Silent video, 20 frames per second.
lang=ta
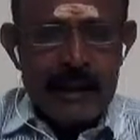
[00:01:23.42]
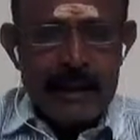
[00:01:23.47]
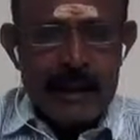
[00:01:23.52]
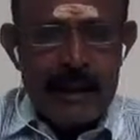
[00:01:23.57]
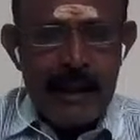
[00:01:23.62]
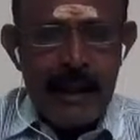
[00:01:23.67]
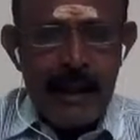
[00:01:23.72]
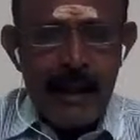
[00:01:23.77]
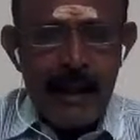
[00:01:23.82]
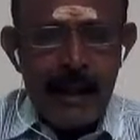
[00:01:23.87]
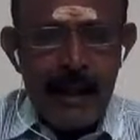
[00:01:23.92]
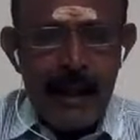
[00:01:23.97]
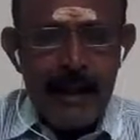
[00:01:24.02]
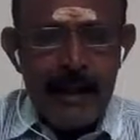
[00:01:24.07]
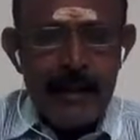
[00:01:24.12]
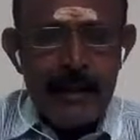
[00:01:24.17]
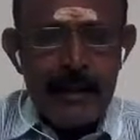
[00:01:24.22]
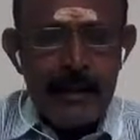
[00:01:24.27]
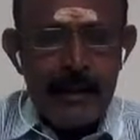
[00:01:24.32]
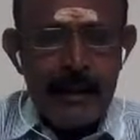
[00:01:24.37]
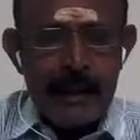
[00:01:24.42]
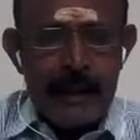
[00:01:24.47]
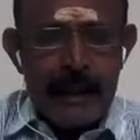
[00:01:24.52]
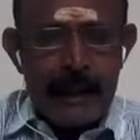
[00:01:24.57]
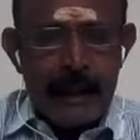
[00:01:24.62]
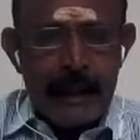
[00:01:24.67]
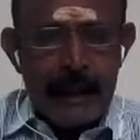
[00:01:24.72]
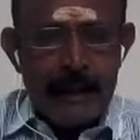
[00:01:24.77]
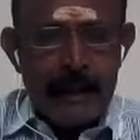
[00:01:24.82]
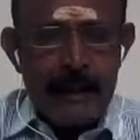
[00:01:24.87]
கிரகங்கள்
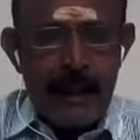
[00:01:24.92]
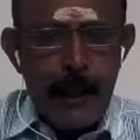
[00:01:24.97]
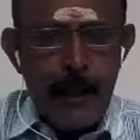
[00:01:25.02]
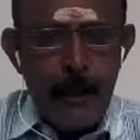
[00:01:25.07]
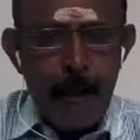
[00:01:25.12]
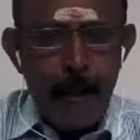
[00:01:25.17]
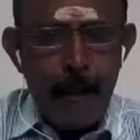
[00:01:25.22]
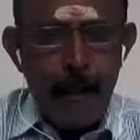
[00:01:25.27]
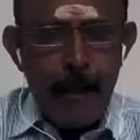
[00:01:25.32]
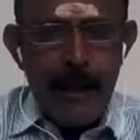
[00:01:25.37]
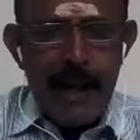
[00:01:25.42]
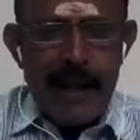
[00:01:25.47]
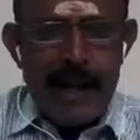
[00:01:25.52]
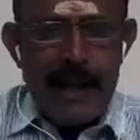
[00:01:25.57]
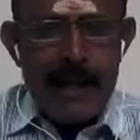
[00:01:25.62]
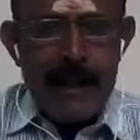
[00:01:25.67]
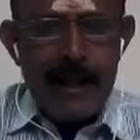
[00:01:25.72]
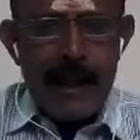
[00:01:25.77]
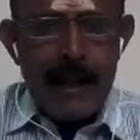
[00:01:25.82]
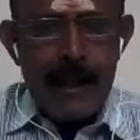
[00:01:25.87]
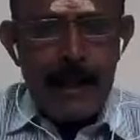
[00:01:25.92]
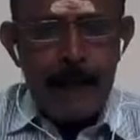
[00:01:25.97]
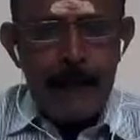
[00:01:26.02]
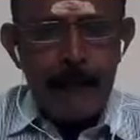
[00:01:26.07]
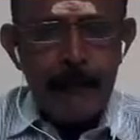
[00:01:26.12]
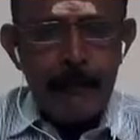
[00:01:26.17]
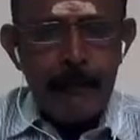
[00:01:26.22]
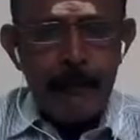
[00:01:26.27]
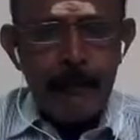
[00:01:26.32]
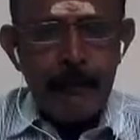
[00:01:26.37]
தரும் பலன்கள்
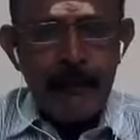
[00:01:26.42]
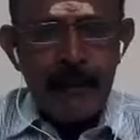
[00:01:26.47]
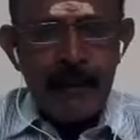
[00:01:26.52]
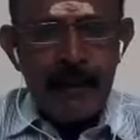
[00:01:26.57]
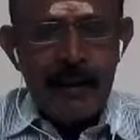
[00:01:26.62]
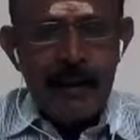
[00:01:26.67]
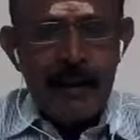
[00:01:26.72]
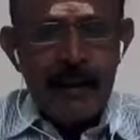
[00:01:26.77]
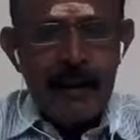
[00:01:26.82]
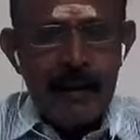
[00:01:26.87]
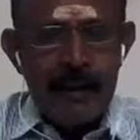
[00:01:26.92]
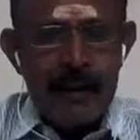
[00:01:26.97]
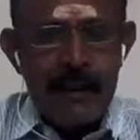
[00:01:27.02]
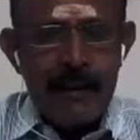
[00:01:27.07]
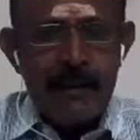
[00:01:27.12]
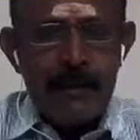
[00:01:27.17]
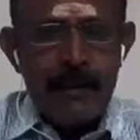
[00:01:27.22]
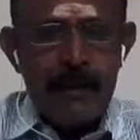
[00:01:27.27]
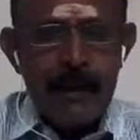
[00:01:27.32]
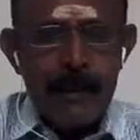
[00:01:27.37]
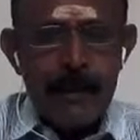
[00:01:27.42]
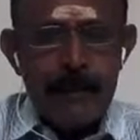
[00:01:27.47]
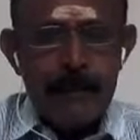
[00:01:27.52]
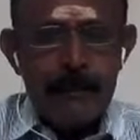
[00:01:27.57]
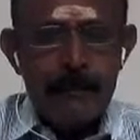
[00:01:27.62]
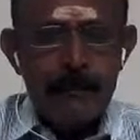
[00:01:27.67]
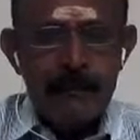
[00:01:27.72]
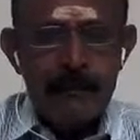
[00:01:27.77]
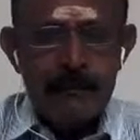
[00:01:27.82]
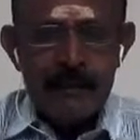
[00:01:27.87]
அதாவது
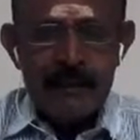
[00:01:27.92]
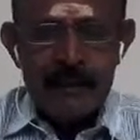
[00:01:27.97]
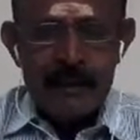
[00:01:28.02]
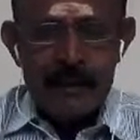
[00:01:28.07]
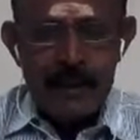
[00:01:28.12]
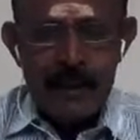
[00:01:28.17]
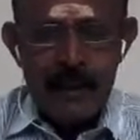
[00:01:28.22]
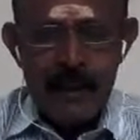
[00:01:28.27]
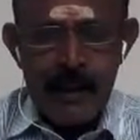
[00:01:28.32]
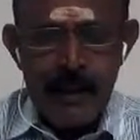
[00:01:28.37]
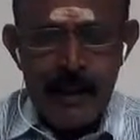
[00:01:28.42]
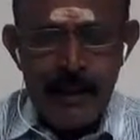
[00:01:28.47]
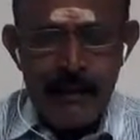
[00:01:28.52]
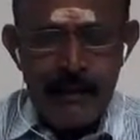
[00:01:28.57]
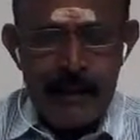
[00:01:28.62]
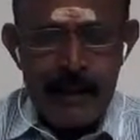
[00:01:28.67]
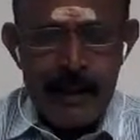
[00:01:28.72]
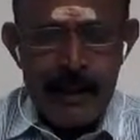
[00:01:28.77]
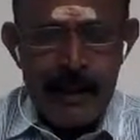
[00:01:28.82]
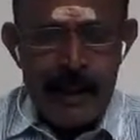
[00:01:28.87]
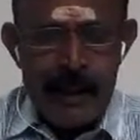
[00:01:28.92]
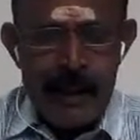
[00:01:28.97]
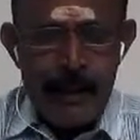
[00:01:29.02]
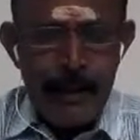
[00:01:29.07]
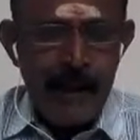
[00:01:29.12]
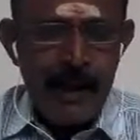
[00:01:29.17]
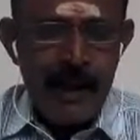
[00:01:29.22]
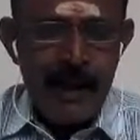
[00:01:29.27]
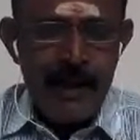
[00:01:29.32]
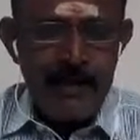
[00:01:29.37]
கிரகங்கள் வந்து என்ன
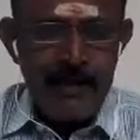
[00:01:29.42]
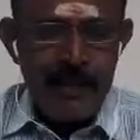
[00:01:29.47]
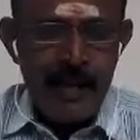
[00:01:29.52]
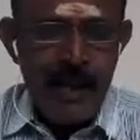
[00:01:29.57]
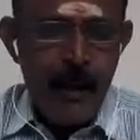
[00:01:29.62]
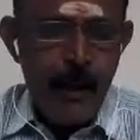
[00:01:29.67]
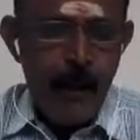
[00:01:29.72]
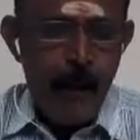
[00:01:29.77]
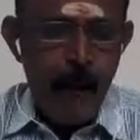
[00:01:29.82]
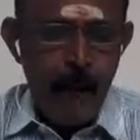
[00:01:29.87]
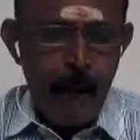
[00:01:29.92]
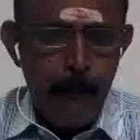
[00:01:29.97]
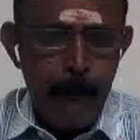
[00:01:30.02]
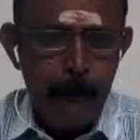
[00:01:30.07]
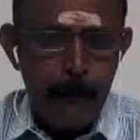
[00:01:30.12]
பலனை செய்யும்